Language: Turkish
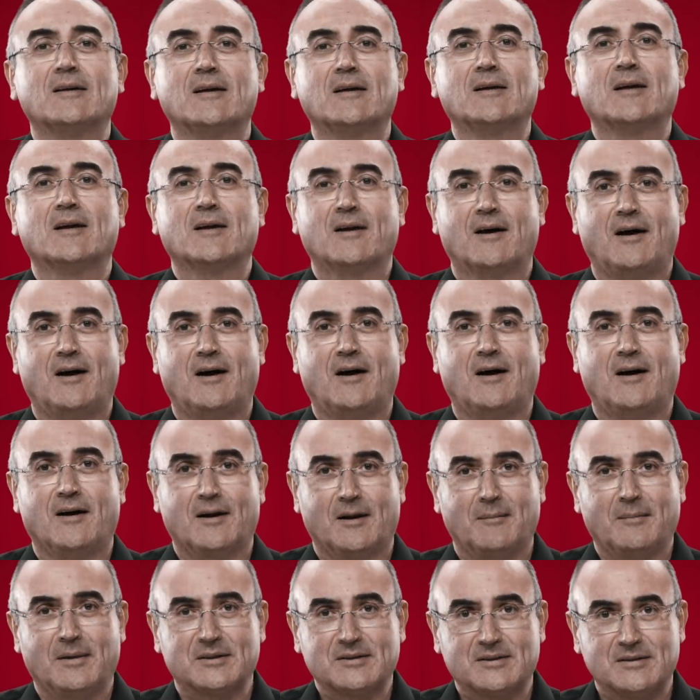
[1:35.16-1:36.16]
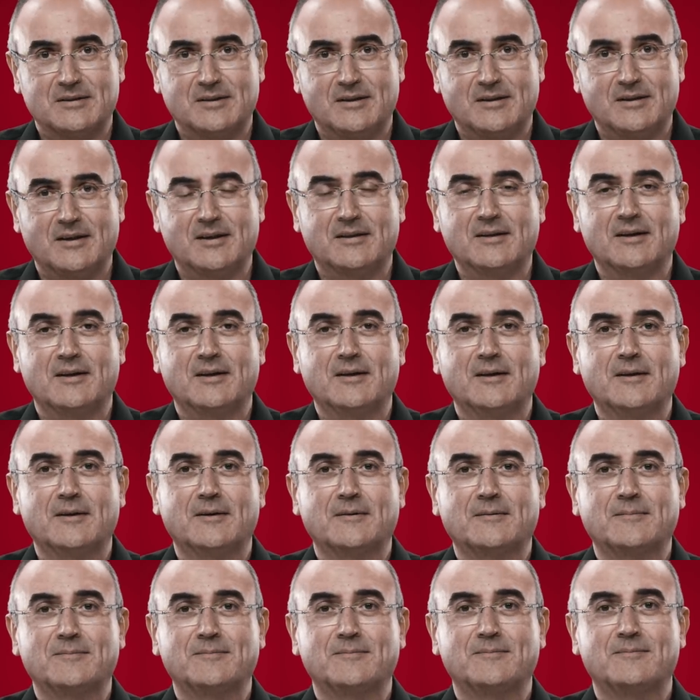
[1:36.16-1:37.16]
annenin ağlamasının nedeni
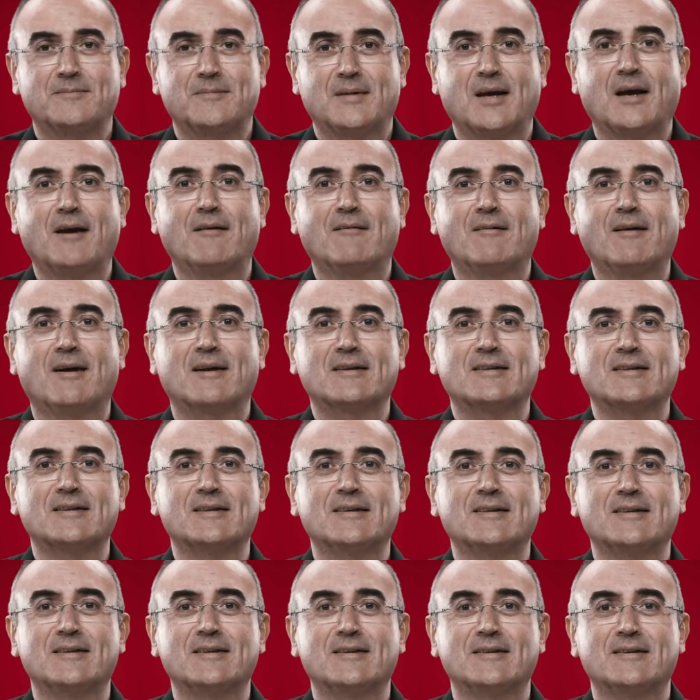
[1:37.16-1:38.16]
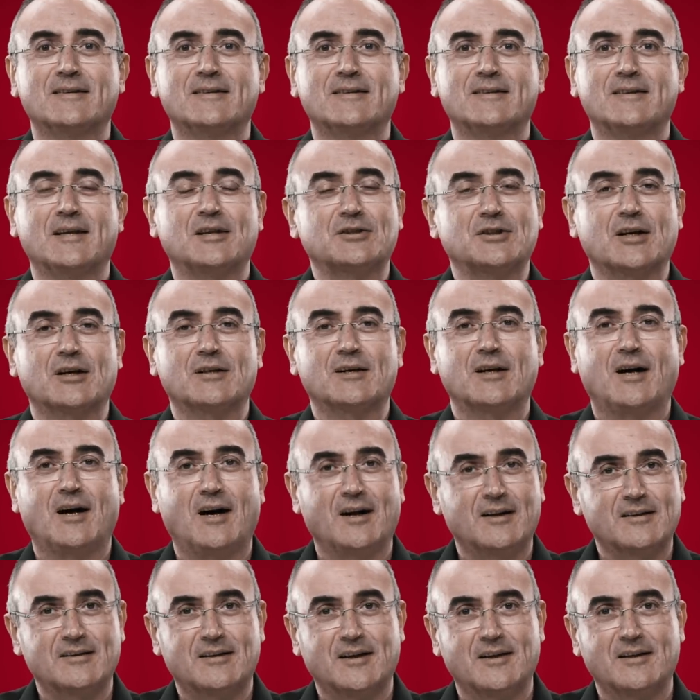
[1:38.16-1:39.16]
evladı Nejat
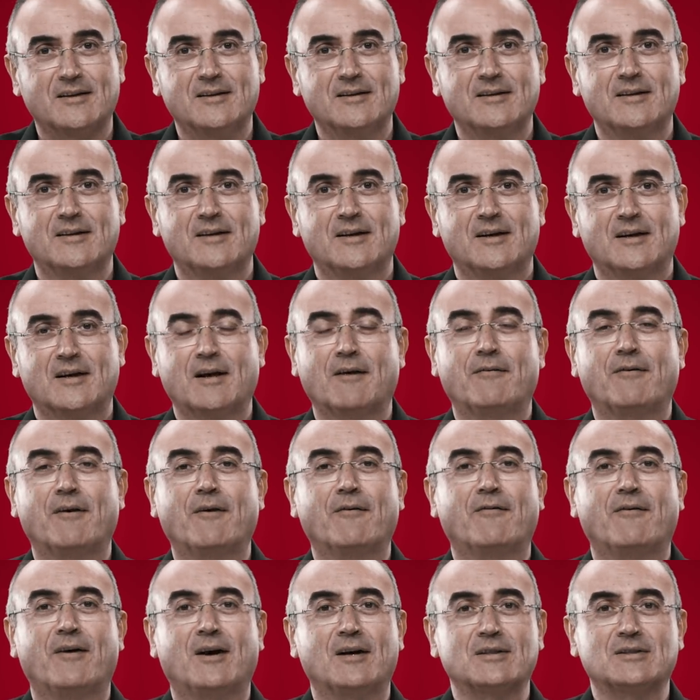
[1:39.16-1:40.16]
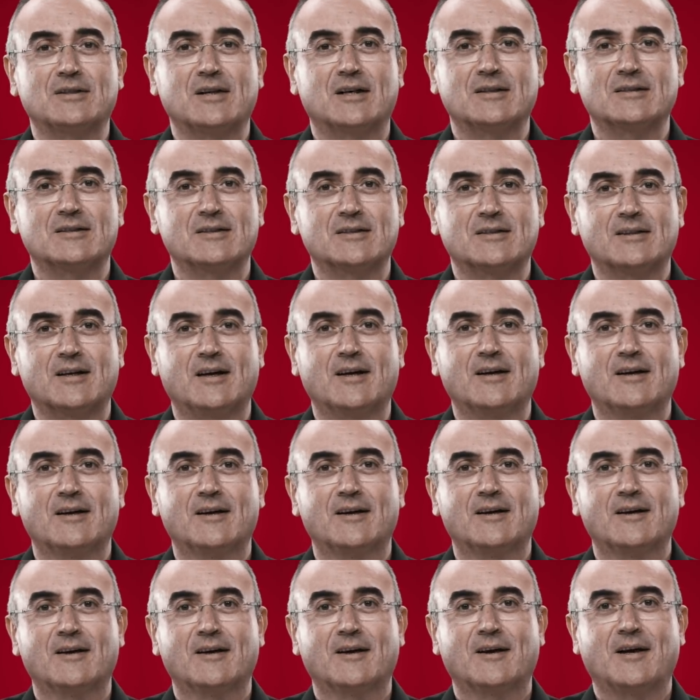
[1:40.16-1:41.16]
Anda'yı refah faciasında
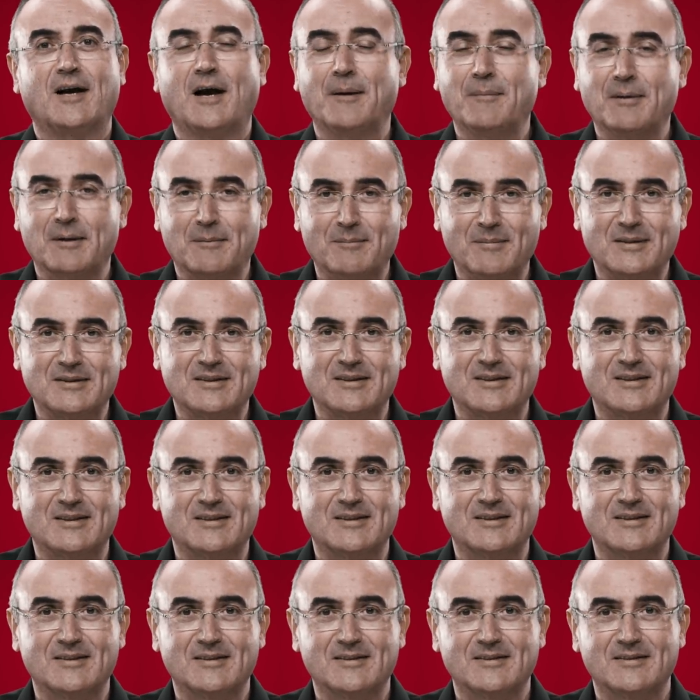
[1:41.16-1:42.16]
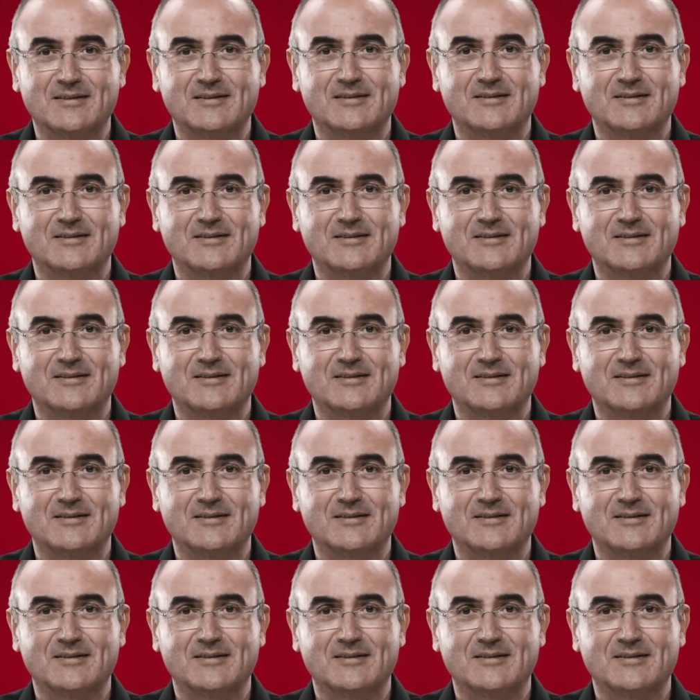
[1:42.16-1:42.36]
kaybetmesidir.